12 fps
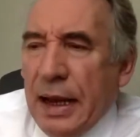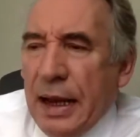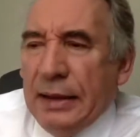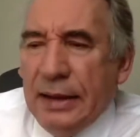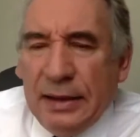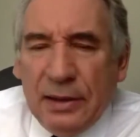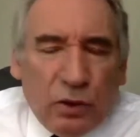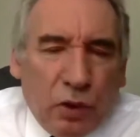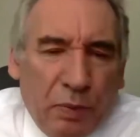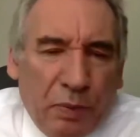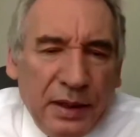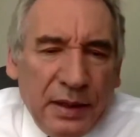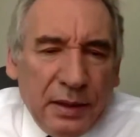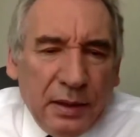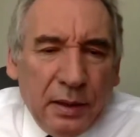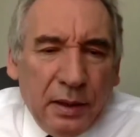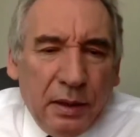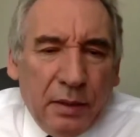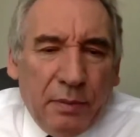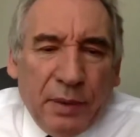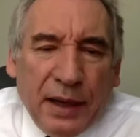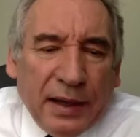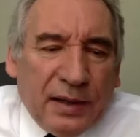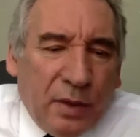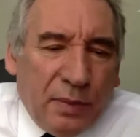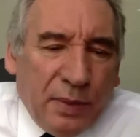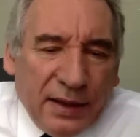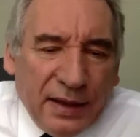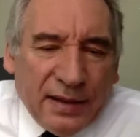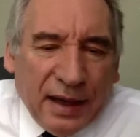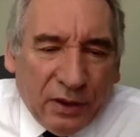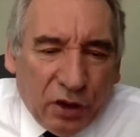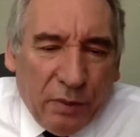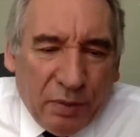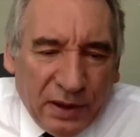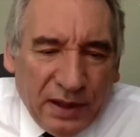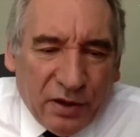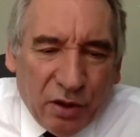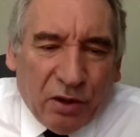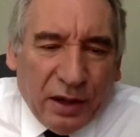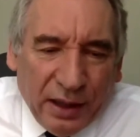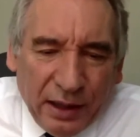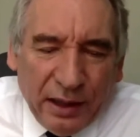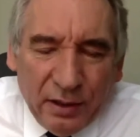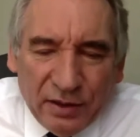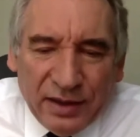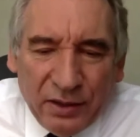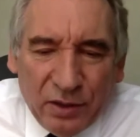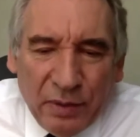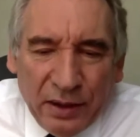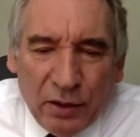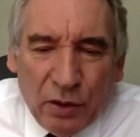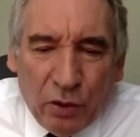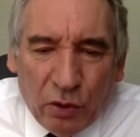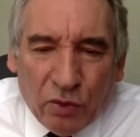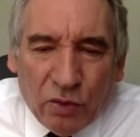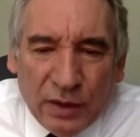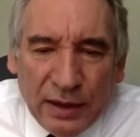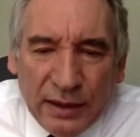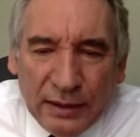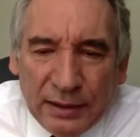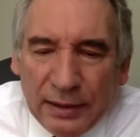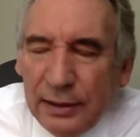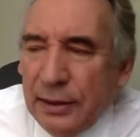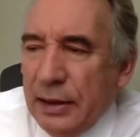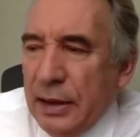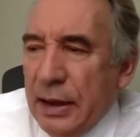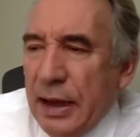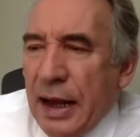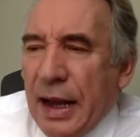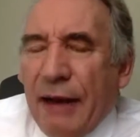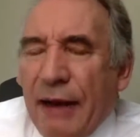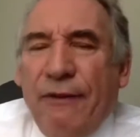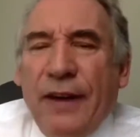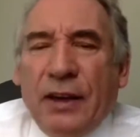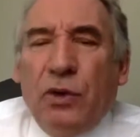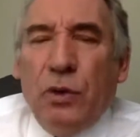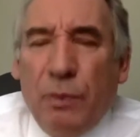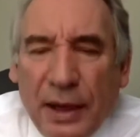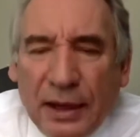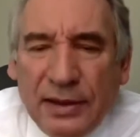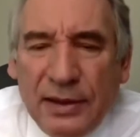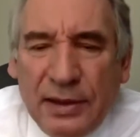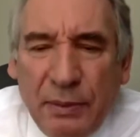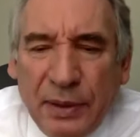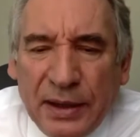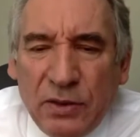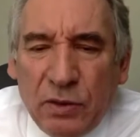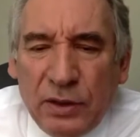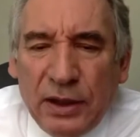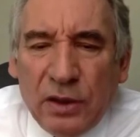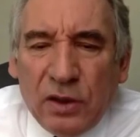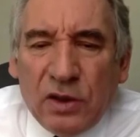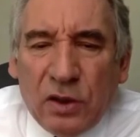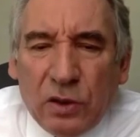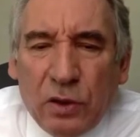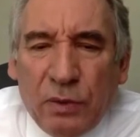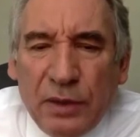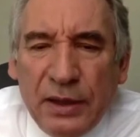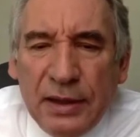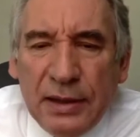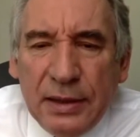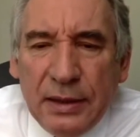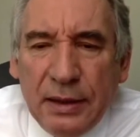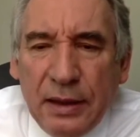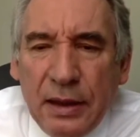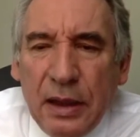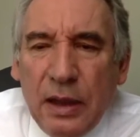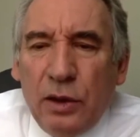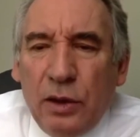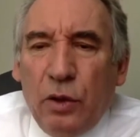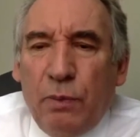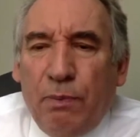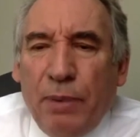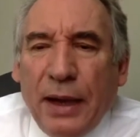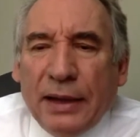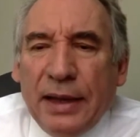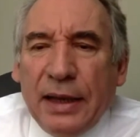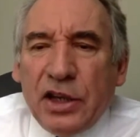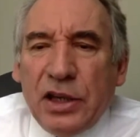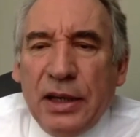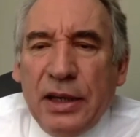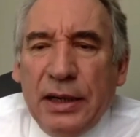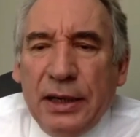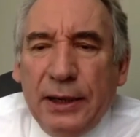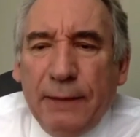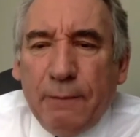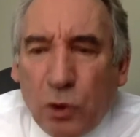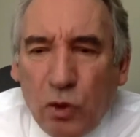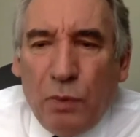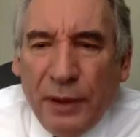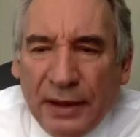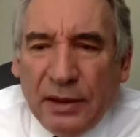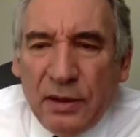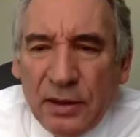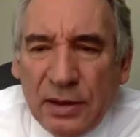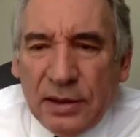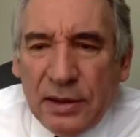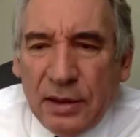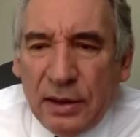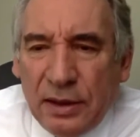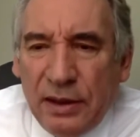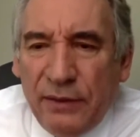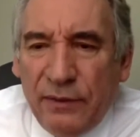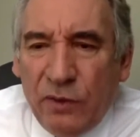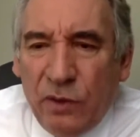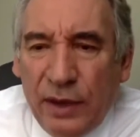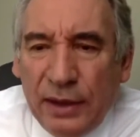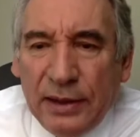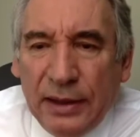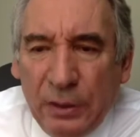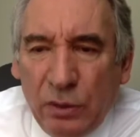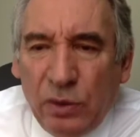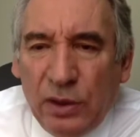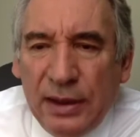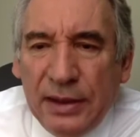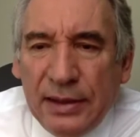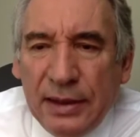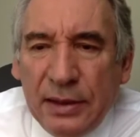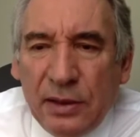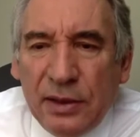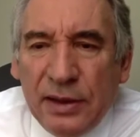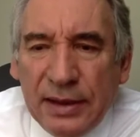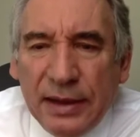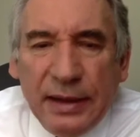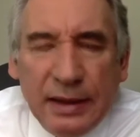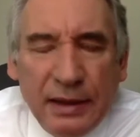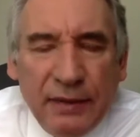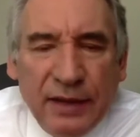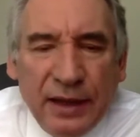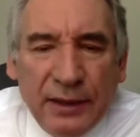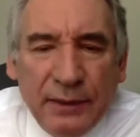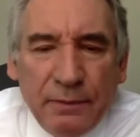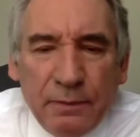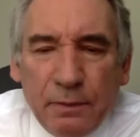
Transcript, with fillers: à des entreprises, par exemple à des start-up qui se créeraient dans ces domaines de reconquête, avec une participation des grandes entreprises, de partager les compétences qui vont être inutilisées dans les années qui viennent.